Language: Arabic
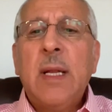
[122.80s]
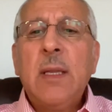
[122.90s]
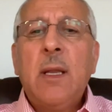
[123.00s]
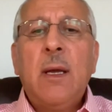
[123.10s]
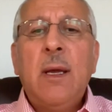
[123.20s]

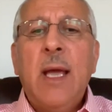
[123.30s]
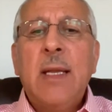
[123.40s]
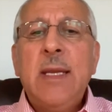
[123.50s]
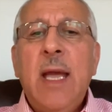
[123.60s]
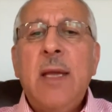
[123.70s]
الله
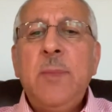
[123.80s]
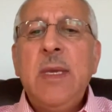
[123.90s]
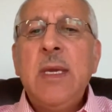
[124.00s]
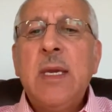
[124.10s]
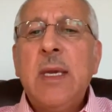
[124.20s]
ان
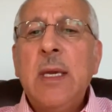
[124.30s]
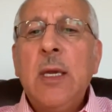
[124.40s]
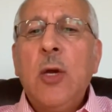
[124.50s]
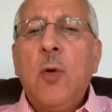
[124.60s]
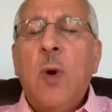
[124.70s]
يحميك
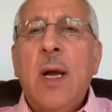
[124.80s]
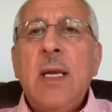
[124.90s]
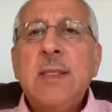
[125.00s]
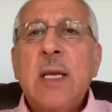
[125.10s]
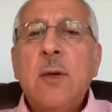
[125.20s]

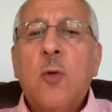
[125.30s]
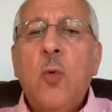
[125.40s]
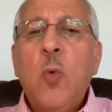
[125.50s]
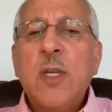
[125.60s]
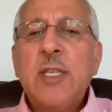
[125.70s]
واحسن
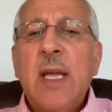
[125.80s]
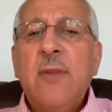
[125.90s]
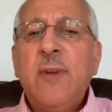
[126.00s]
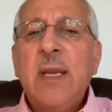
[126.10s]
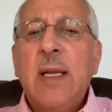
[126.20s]
قوه
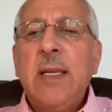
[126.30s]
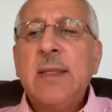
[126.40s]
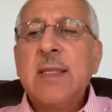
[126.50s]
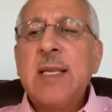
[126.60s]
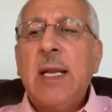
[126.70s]
شافيه
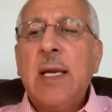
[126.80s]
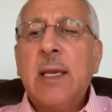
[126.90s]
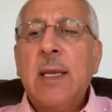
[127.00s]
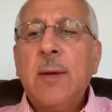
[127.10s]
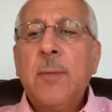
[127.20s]

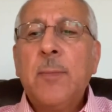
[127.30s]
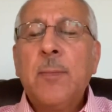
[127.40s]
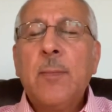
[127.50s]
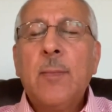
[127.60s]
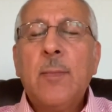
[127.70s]
لتصلك
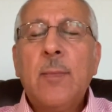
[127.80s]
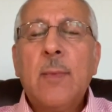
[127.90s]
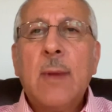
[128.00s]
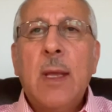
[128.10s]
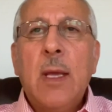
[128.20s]

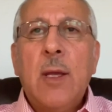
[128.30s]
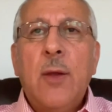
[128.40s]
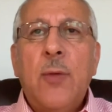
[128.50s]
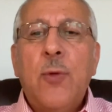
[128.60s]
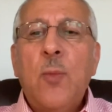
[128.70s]

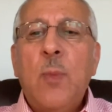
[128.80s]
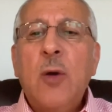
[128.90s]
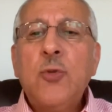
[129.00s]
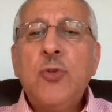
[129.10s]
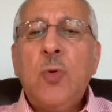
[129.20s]
ثم
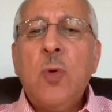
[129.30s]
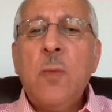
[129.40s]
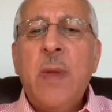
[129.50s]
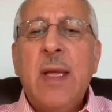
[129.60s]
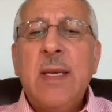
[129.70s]
اشعر
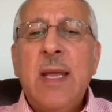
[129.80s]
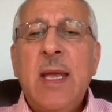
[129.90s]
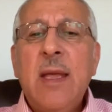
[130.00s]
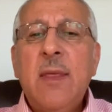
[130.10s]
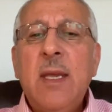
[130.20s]
بان
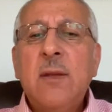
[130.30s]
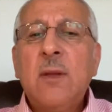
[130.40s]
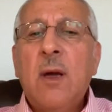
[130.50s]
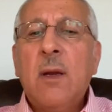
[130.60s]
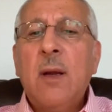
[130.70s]
هذه
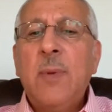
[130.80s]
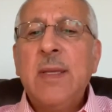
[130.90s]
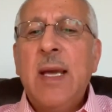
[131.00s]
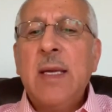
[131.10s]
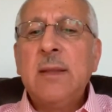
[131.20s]
الطاقه
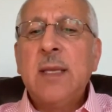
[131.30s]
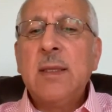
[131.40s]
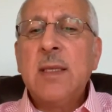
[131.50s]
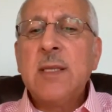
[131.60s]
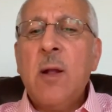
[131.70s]
بدات
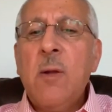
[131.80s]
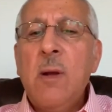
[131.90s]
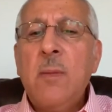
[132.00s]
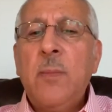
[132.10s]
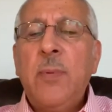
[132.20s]

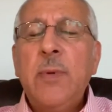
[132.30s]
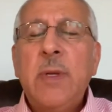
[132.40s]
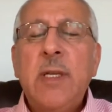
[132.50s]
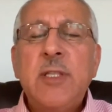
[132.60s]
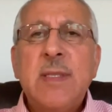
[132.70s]
تتسرب
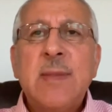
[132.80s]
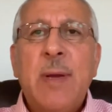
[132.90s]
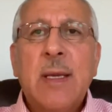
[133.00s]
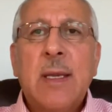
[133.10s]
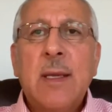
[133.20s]

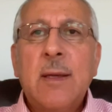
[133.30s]
لجسمك